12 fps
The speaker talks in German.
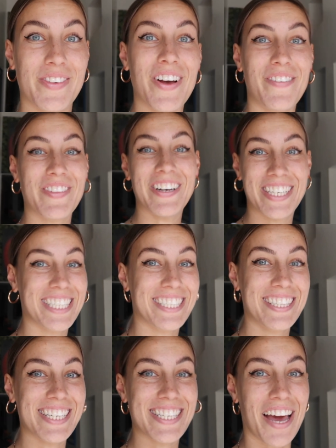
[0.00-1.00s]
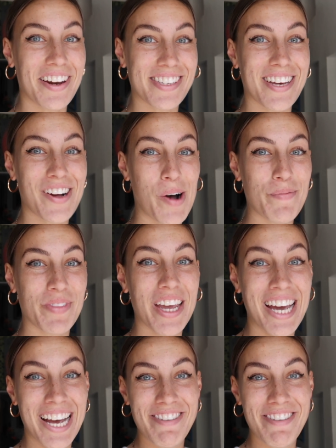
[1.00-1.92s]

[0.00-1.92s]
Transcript: So, Leute, die Zeit ist gekommen.